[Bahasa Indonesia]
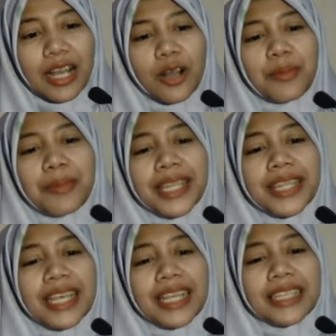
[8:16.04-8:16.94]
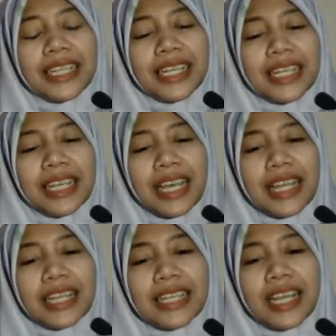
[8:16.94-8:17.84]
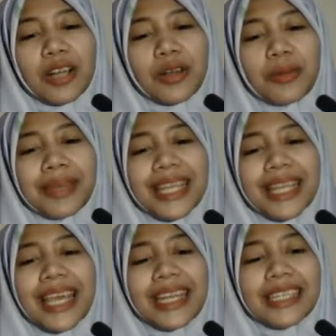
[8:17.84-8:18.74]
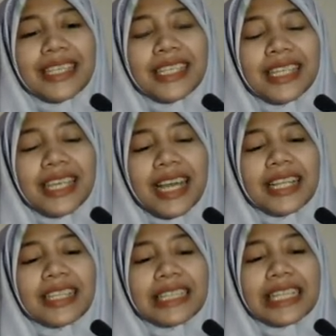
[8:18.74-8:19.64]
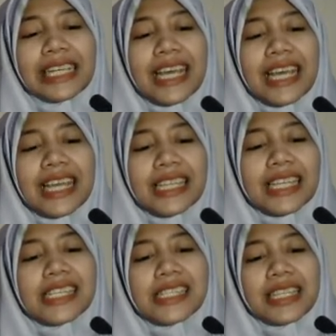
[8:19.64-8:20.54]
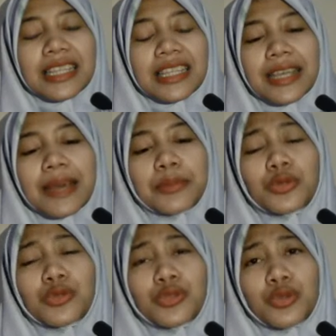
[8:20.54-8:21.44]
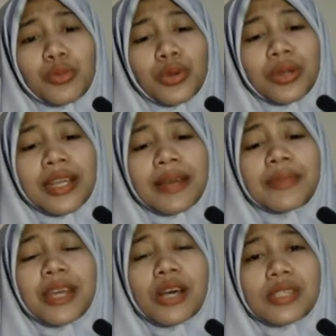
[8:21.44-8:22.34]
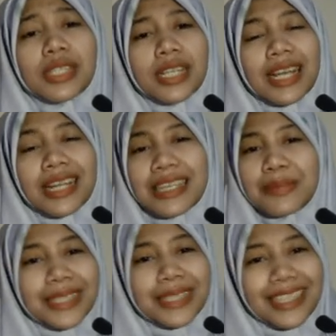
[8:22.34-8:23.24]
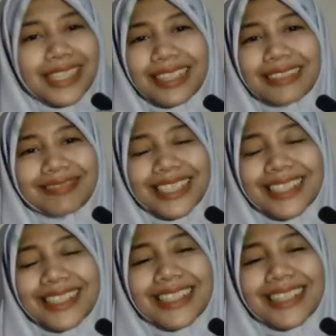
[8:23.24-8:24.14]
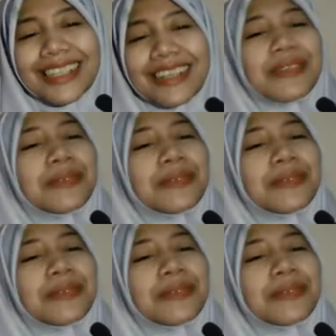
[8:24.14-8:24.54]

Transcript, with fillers: Komet yang terkenal adalah komet Halley yang terlihat setiap 76 tahun sekali. Masya Allah.